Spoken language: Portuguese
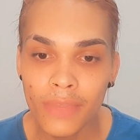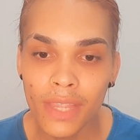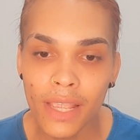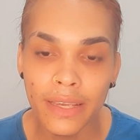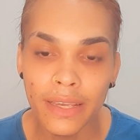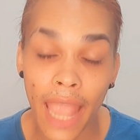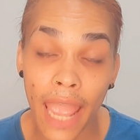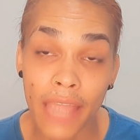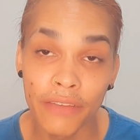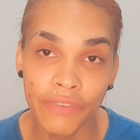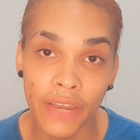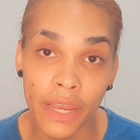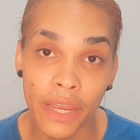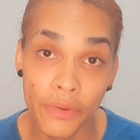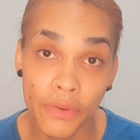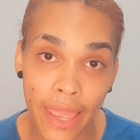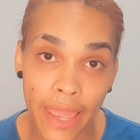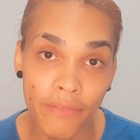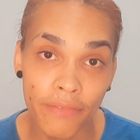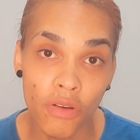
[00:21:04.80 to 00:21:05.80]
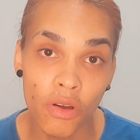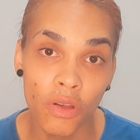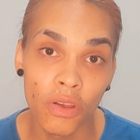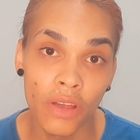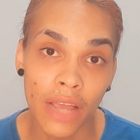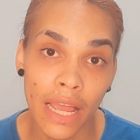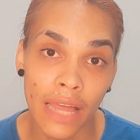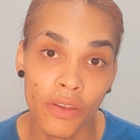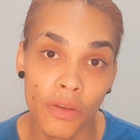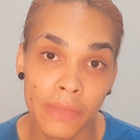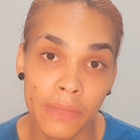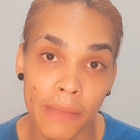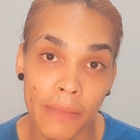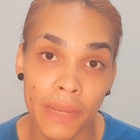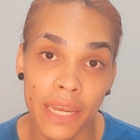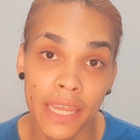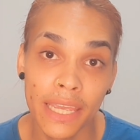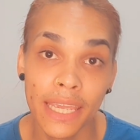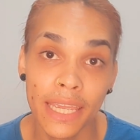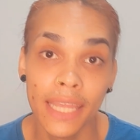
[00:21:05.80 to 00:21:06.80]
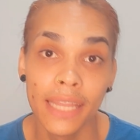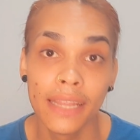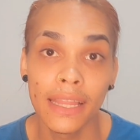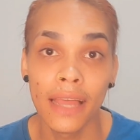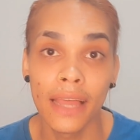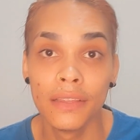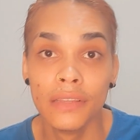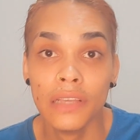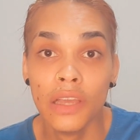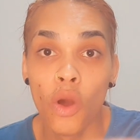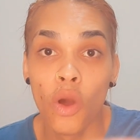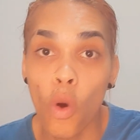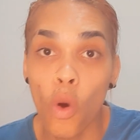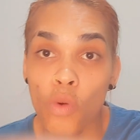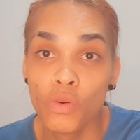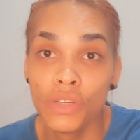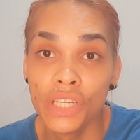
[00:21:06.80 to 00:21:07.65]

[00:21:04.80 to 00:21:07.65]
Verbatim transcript: E aí eu falei, o quê? Eu vou colocar o nome da periquita ou